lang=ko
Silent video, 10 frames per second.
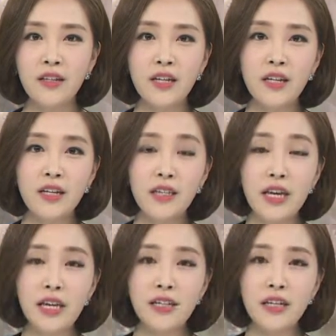특히
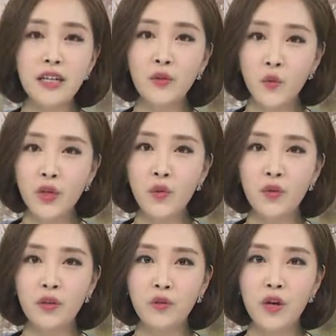재개장한
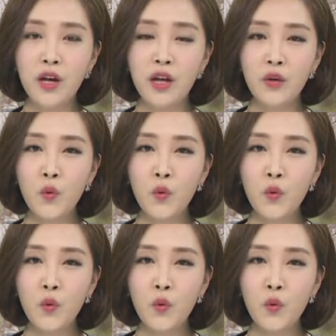놀이공원과